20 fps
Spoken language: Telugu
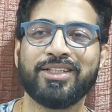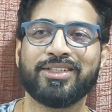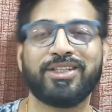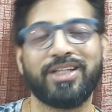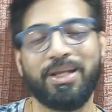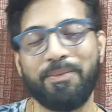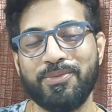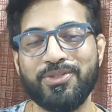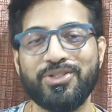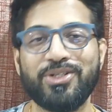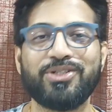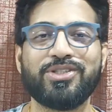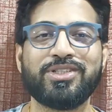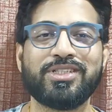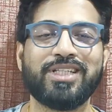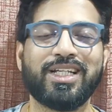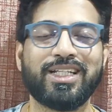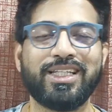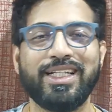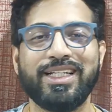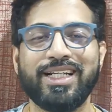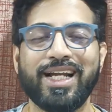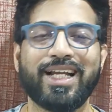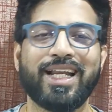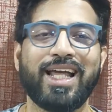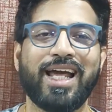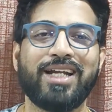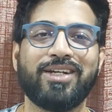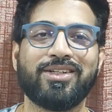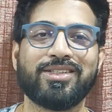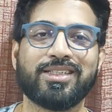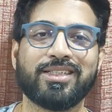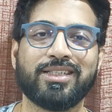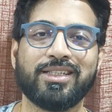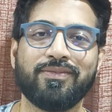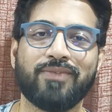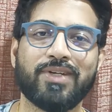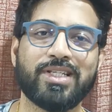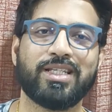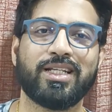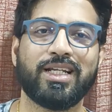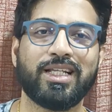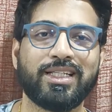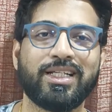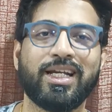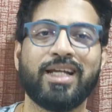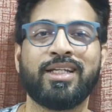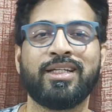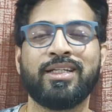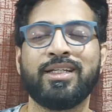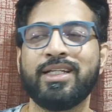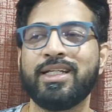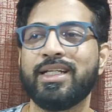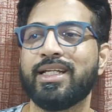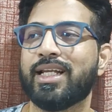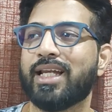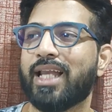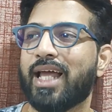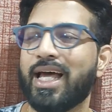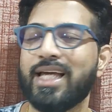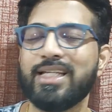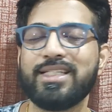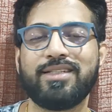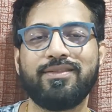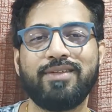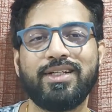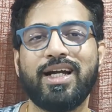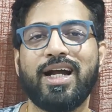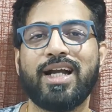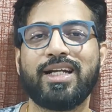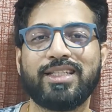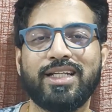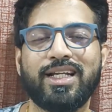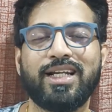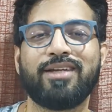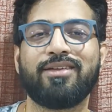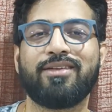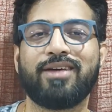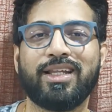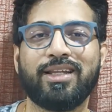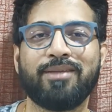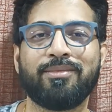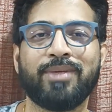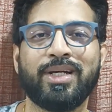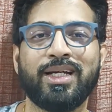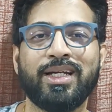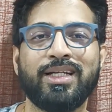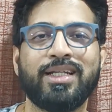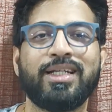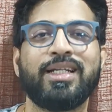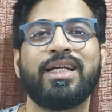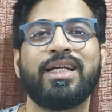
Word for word: సో ఎపిసోడ్ చూసిన తర్వాత ఇంకా క్లారిటీ వచ్చింది ఫస్ట్ రతికాని లాస్ట్ వీక్ ఆడతానన్నావు కదమ్మా